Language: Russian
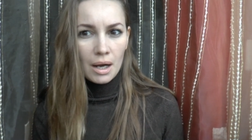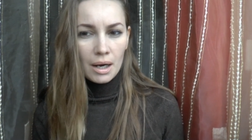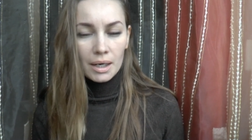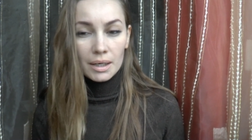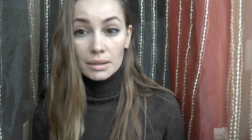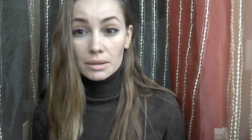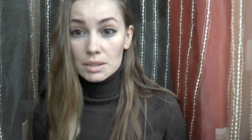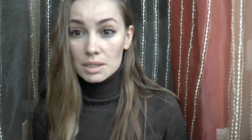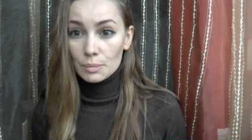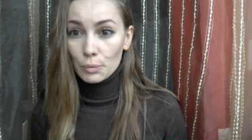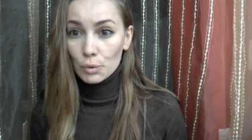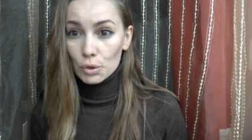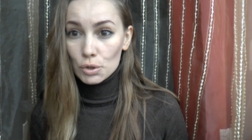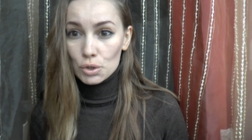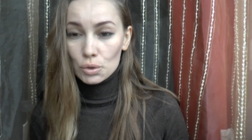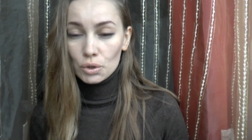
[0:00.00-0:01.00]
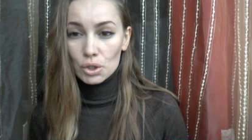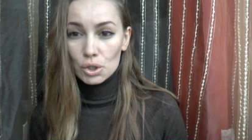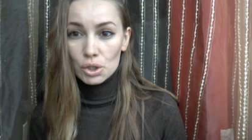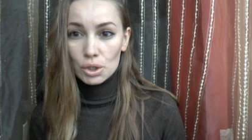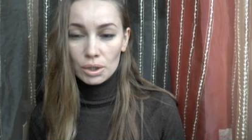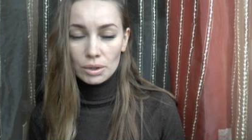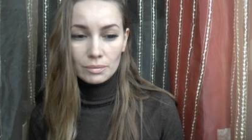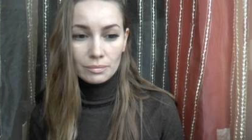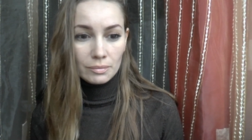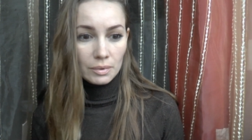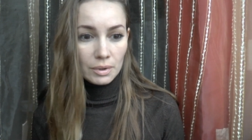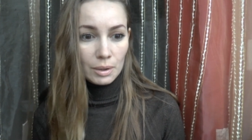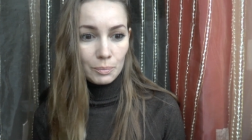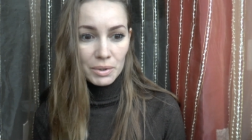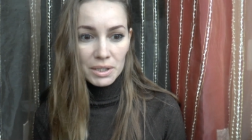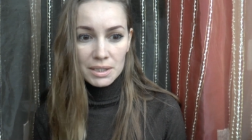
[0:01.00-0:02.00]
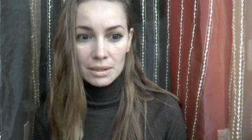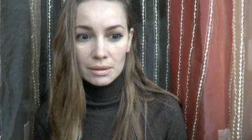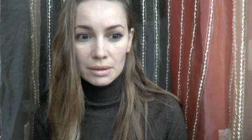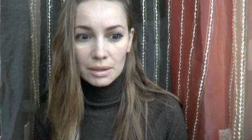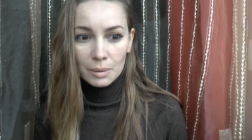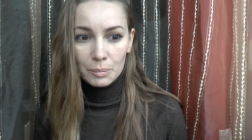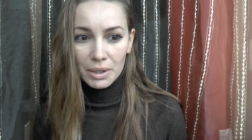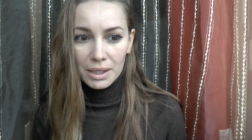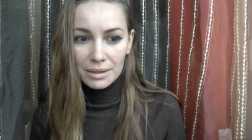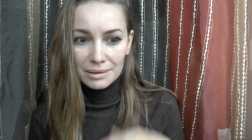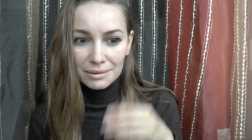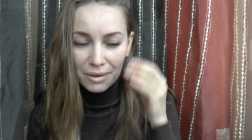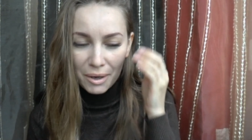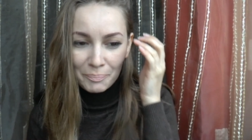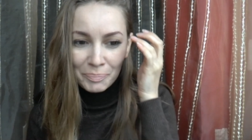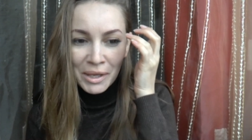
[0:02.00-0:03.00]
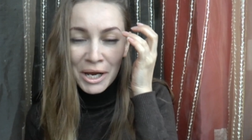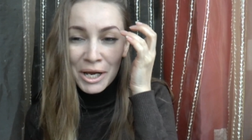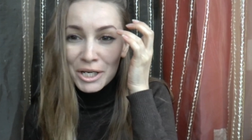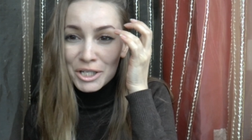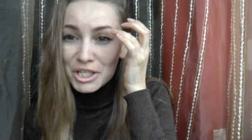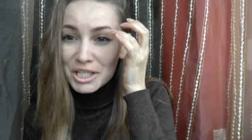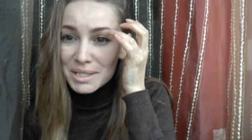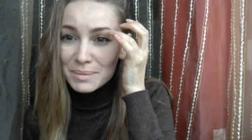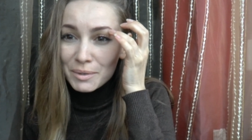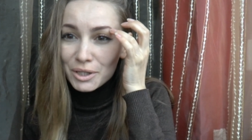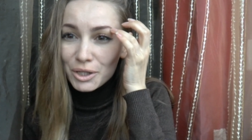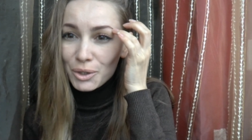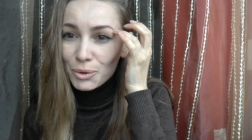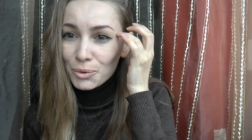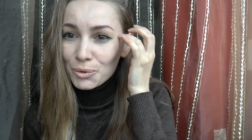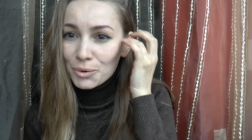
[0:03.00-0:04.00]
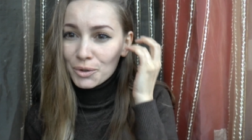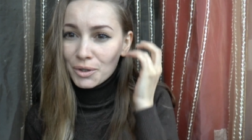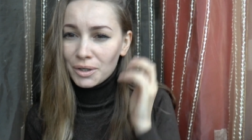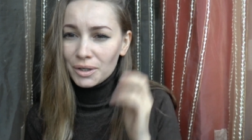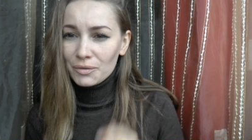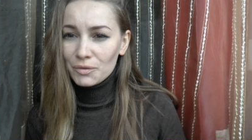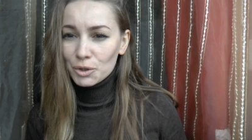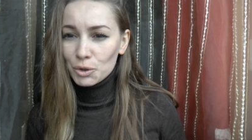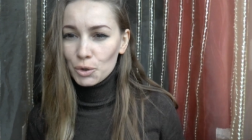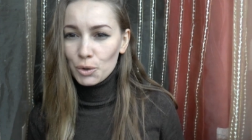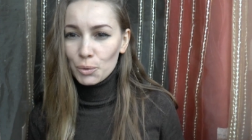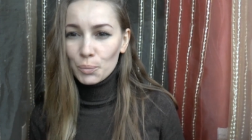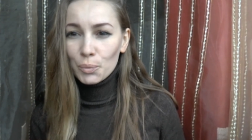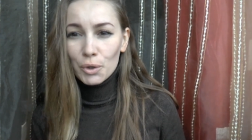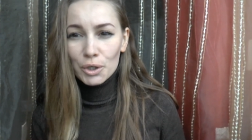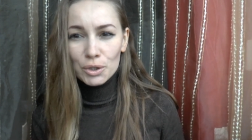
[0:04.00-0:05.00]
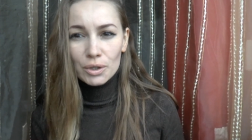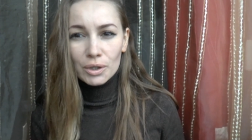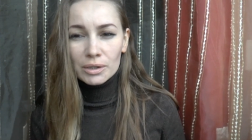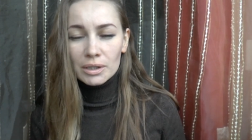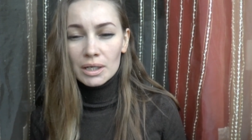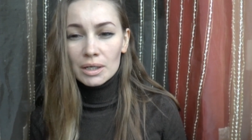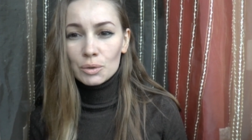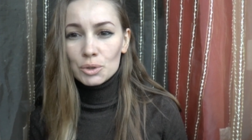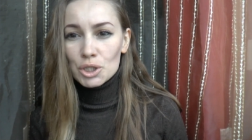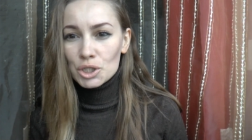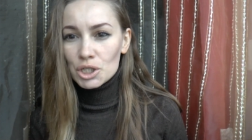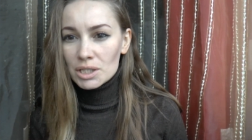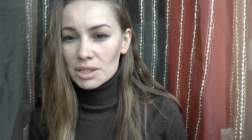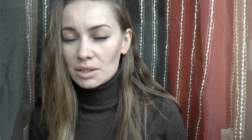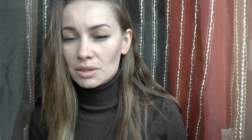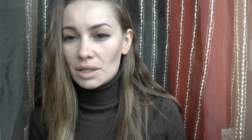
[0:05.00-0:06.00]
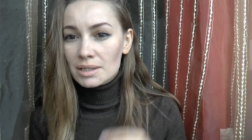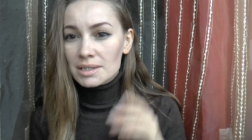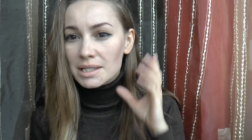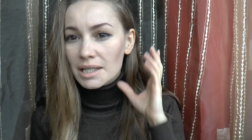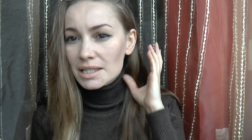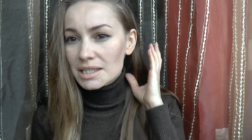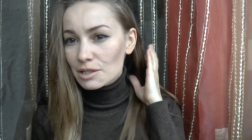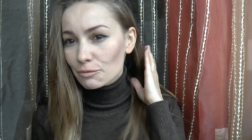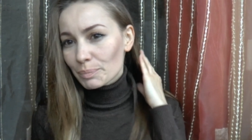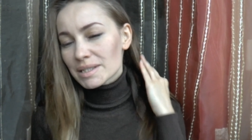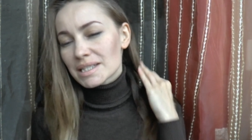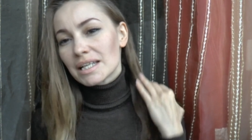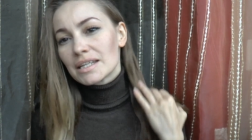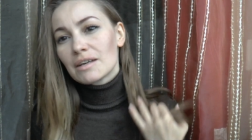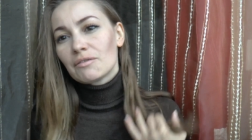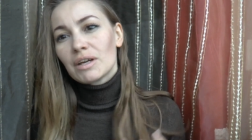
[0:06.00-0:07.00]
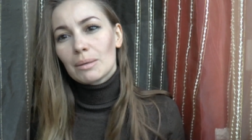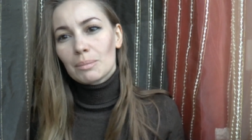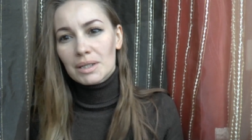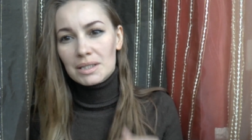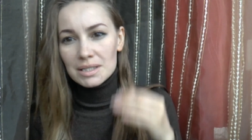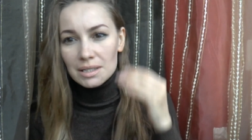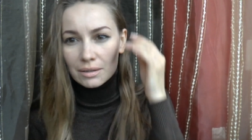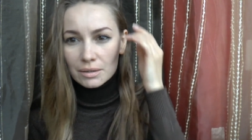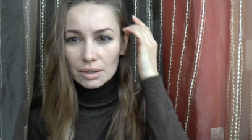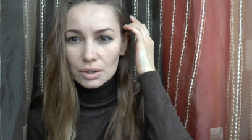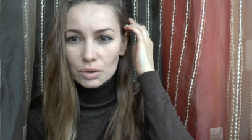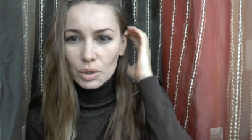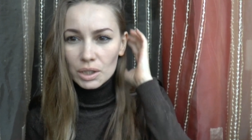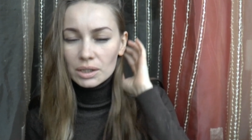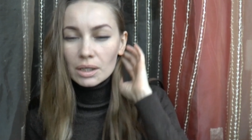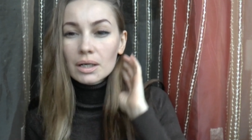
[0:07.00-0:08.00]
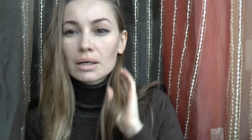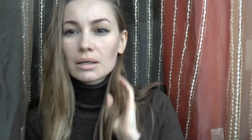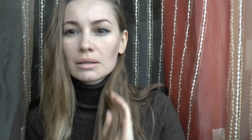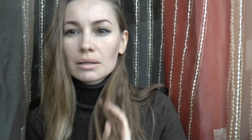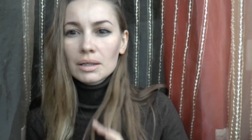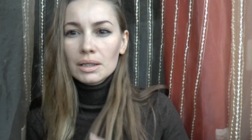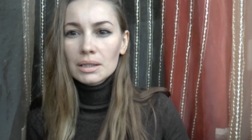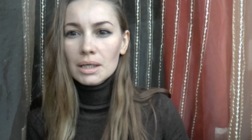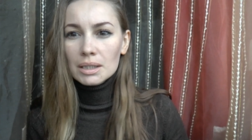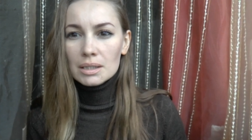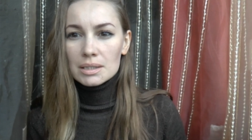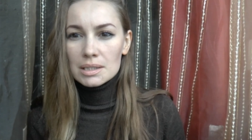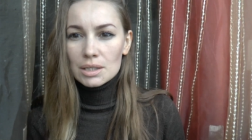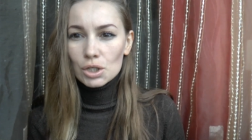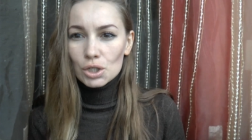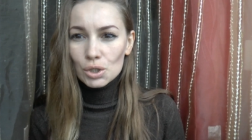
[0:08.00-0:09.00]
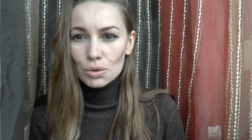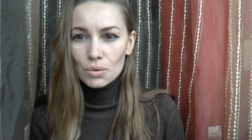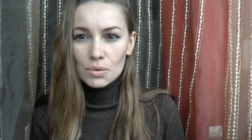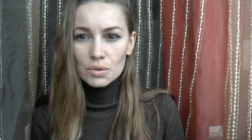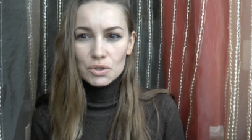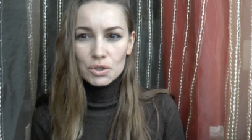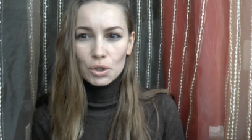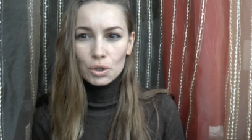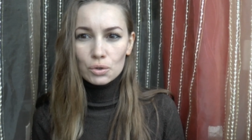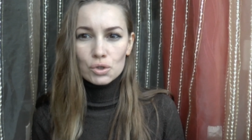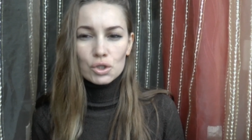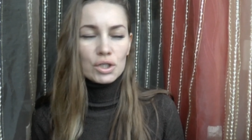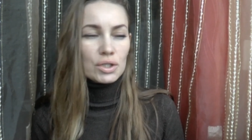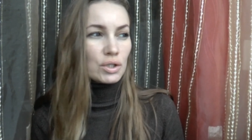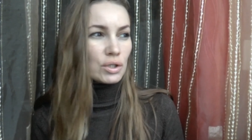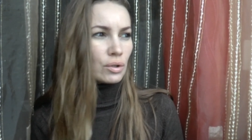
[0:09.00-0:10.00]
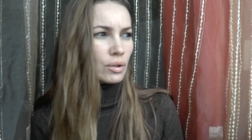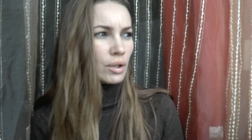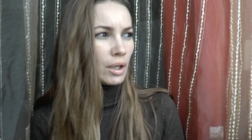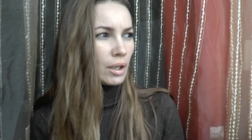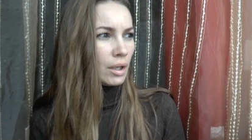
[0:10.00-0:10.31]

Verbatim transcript: а я до сих пор еще даже не присела, не прилегла. Сейчас смотрю э, Викторию Боню, она очень часто трансляции в последнее время делает, но я так э, иногда слежу за ее жизнью.